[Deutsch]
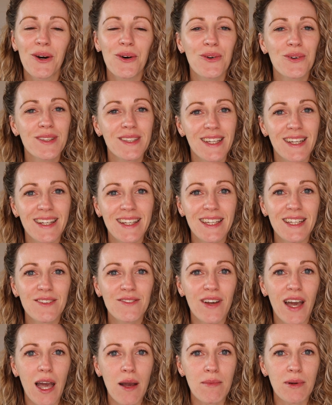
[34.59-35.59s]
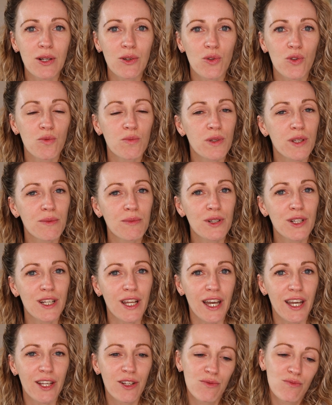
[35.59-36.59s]
Und dann legen wir einmal los mit dem
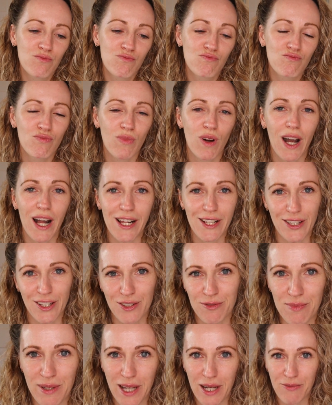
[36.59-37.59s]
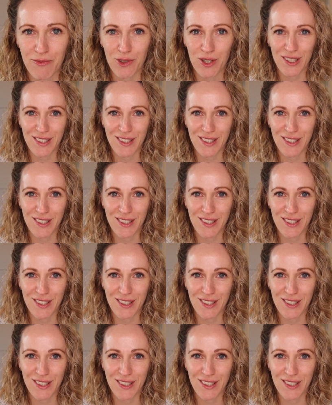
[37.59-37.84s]
kleinen Alltags-Make-up,